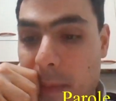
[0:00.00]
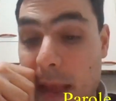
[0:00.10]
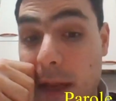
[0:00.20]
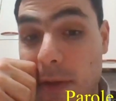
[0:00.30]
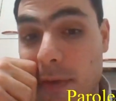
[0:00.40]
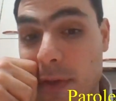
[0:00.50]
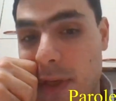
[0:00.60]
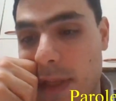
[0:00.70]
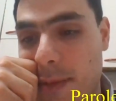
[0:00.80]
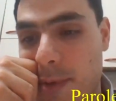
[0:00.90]
E laddove ci
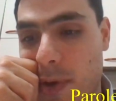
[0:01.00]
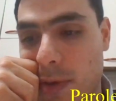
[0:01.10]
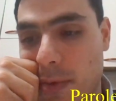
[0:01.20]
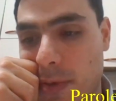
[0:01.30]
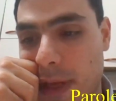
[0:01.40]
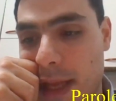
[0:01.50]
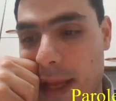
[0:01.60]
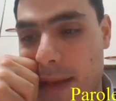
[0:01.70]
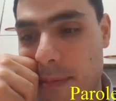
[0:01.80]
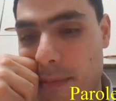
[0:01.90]
rendiamo conto
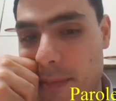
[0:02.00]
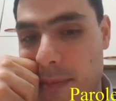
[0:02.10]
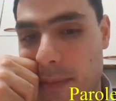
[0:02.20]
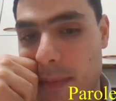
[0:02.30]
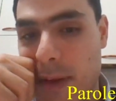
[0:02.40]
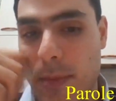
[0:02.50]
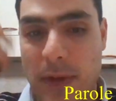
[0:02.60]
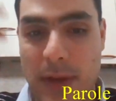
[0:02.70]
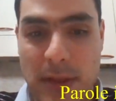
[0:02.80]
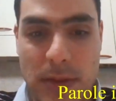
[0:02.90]
che le
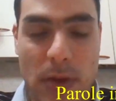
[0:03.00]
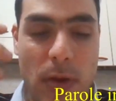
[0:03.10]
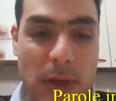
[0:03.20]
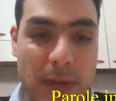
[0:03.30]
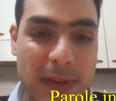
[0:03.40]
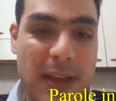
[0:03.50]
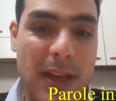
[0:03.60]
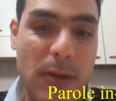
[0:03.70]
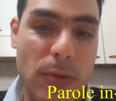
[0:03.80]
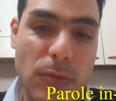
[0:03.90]
motivazioni, i fini,
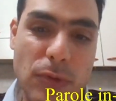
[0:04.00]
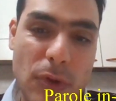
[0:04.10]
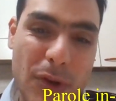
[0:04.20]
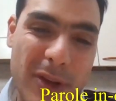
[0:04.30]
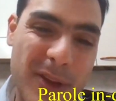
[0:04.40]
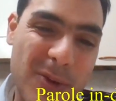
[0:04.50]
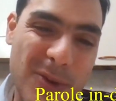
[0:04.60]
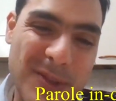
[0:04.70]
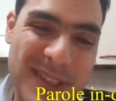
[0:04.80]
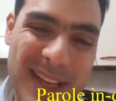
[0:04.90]
ecco, non sono ecco,
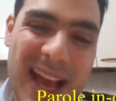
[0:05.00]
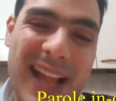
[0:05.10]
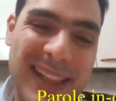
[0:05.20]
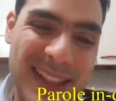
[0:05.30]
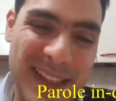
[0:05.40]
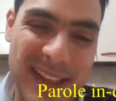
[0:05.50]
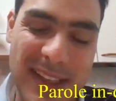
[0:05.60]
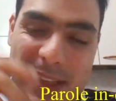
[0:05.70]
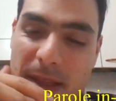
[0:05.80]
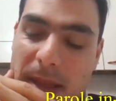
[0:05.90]
così alti,
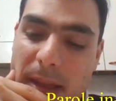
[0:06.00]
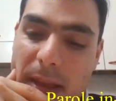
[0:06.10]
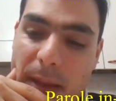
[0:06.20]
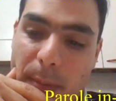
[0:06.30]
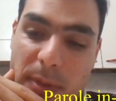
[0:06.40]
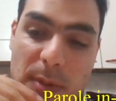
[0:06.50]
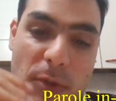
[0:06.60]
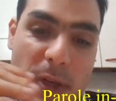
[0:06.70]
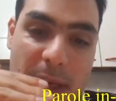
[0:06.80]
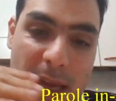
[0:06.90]
possiamo
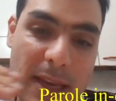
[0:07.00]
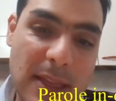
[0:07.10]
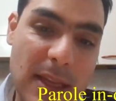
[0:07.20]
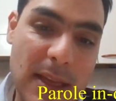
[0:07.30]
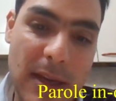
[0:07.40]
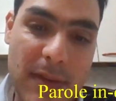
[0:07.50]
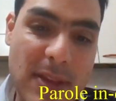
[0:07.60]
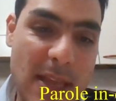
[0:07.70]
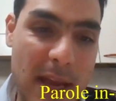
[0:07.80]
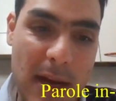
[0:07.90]
cercare di
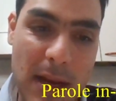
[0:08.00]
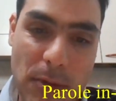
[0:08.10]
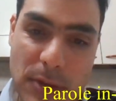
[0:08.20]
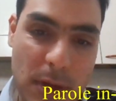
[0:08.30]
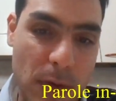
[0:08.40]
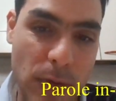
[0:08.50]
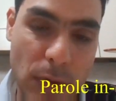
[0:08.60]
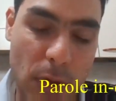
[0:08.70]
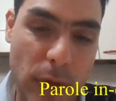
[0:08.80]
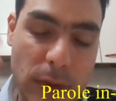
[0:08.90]
rivedere le nostre
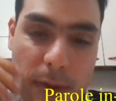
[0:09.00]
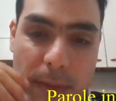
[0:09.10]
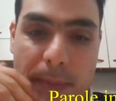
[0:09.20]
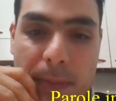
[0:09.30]
condotte.